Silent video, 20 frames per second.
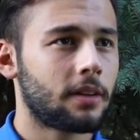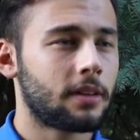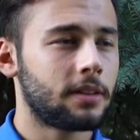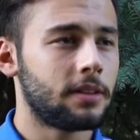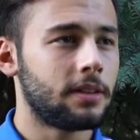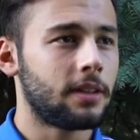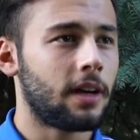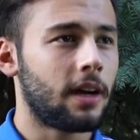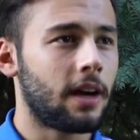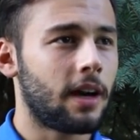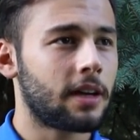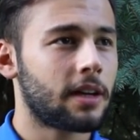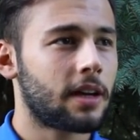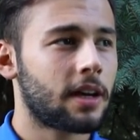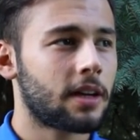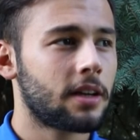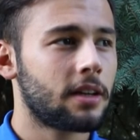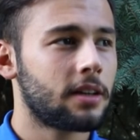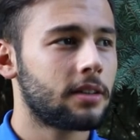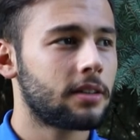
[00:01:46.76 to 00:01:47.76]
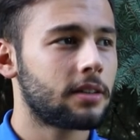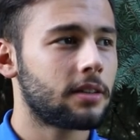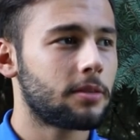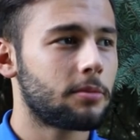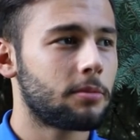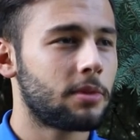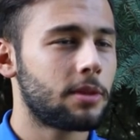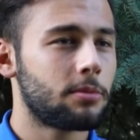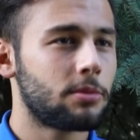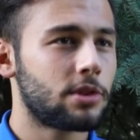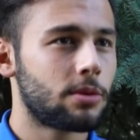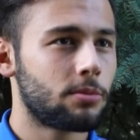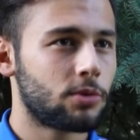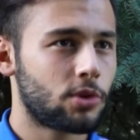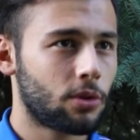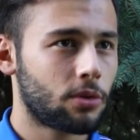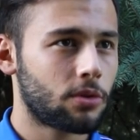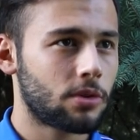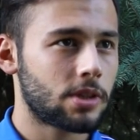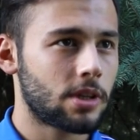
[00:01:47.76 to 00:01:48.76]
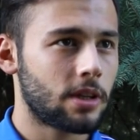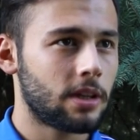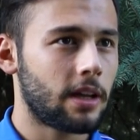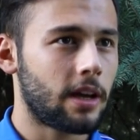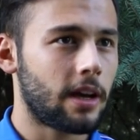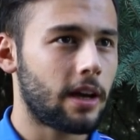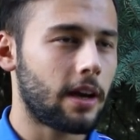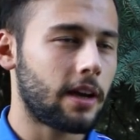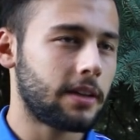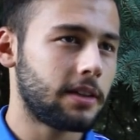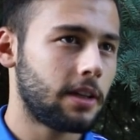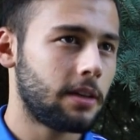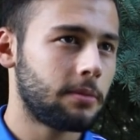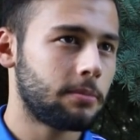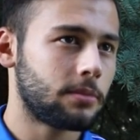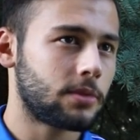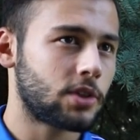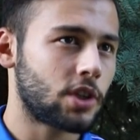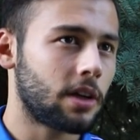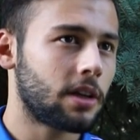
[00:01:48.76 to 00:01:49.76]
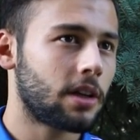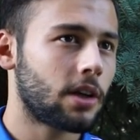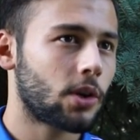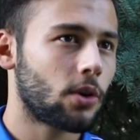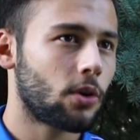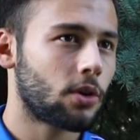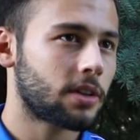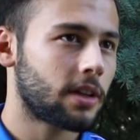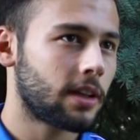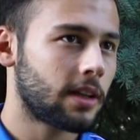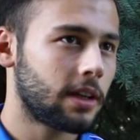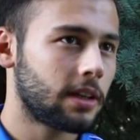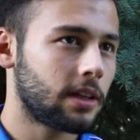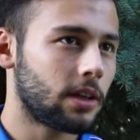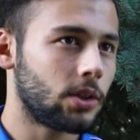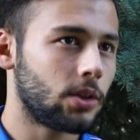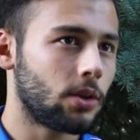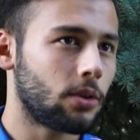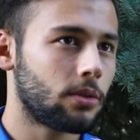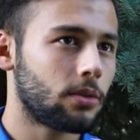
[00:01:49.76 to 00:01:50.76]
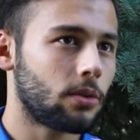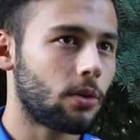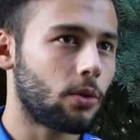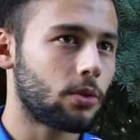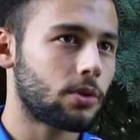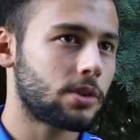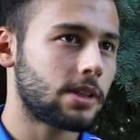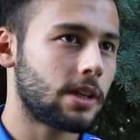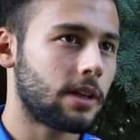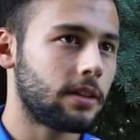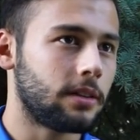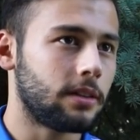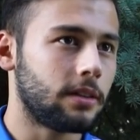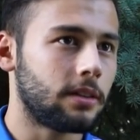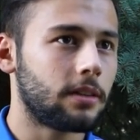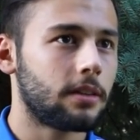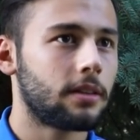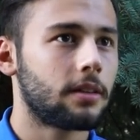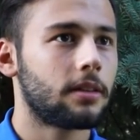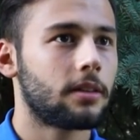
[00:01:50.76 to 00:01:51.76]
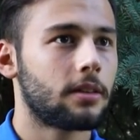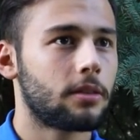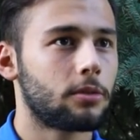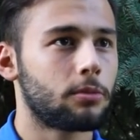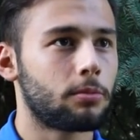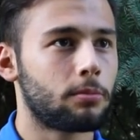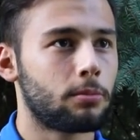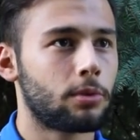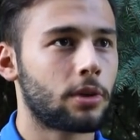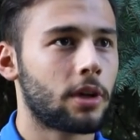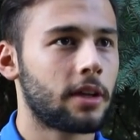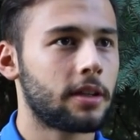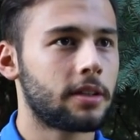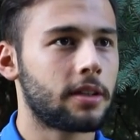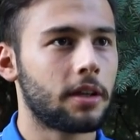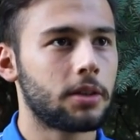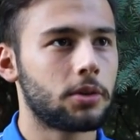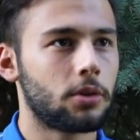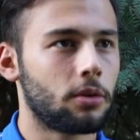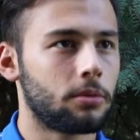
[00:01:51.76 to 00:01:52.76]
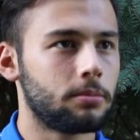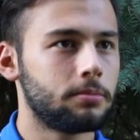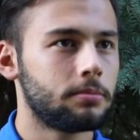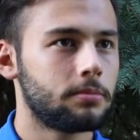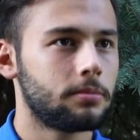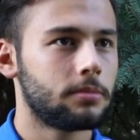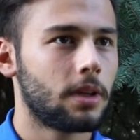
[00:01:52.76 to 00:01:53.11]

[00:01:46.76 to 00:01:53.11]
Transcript: Ee, Ankara benim için çok güzel. Annem Çankara ortadan geliyor. O yüzden burayı tanıyorum.